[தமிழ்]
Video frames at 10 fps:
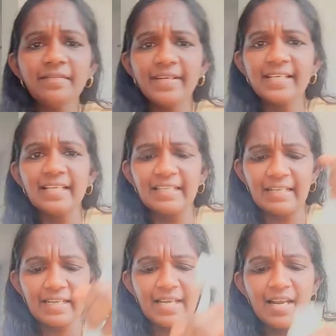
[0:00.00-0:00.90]
வீட்டில்
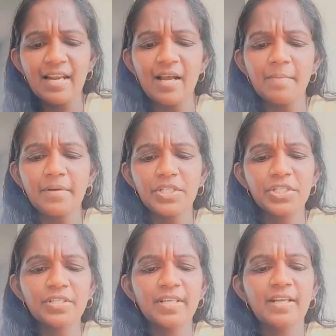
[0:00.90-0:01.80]
இருக்கிற எல்லா
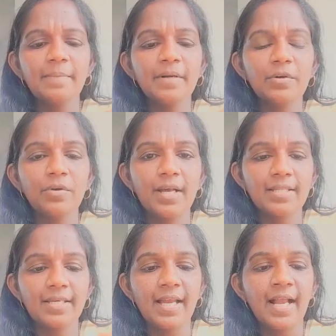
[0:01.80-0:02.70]
ப்ரஷஸும் என்ன பண்ணக்கூடாது